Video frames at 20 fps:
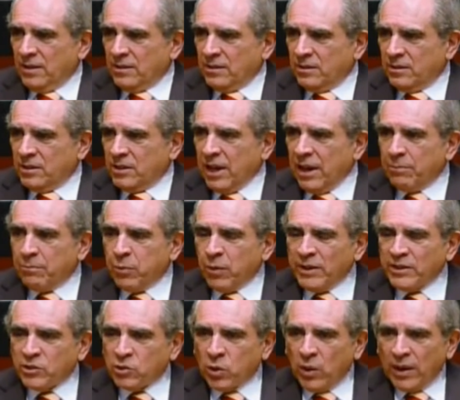Se ha
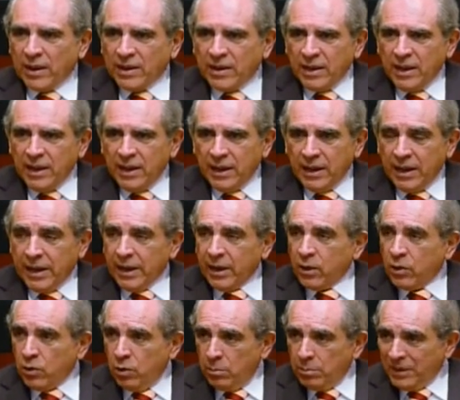puesto aquí en
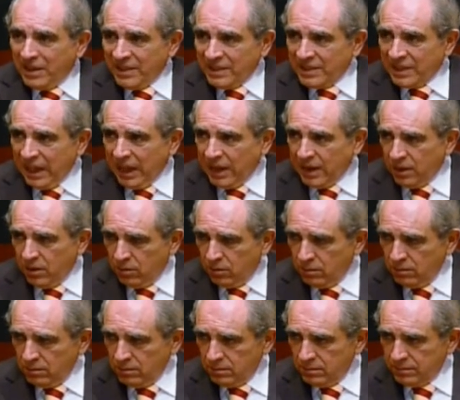comentario
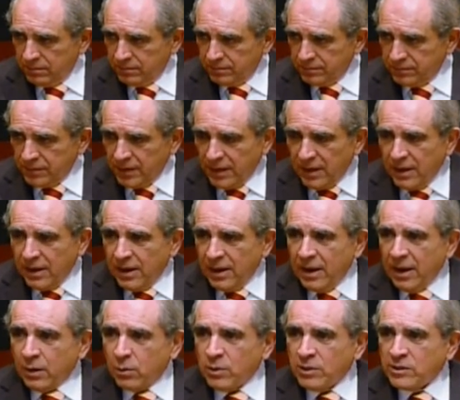
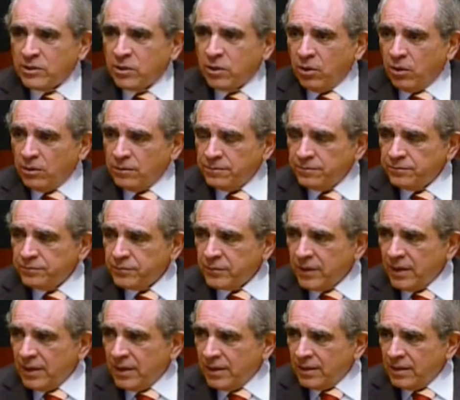la cuestión
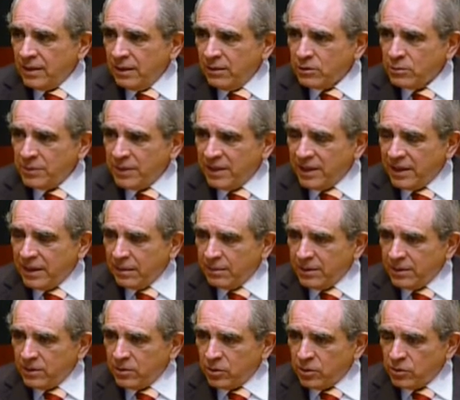de los
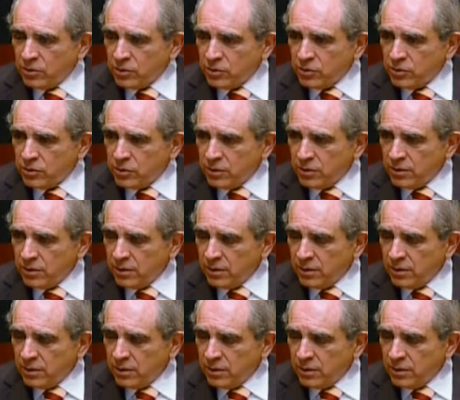medicamentos